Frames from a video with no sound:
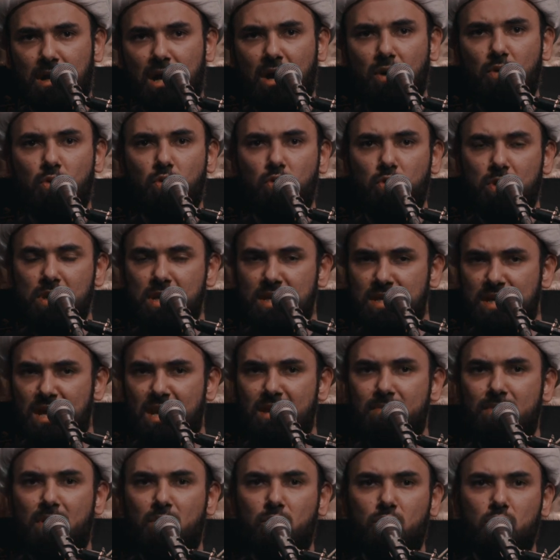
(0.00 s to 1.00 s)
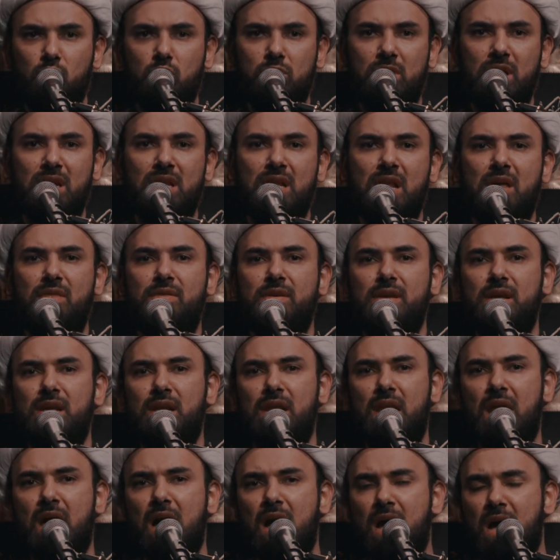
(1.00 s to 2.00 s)
أو ولد المولود الذي
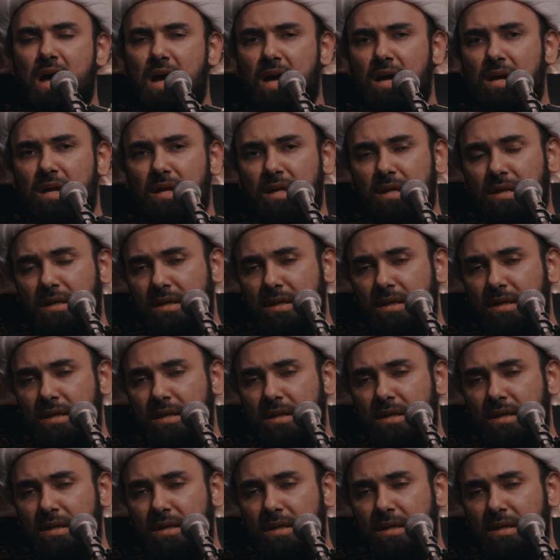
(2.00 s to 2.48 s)
لا